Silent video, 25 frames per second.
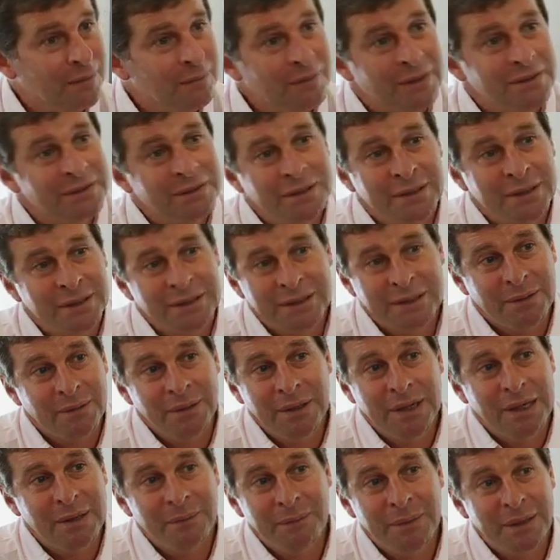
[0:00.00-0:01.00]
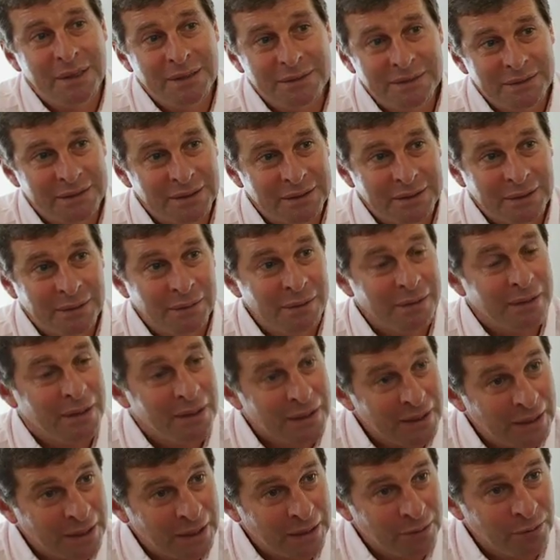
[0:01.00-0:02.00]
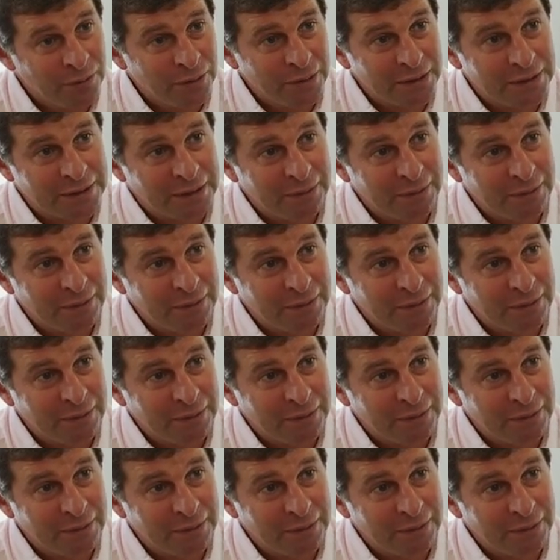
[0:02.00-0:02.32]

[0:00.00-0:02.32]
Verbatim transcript: va a ser a través de la paz y a través del diálogo y a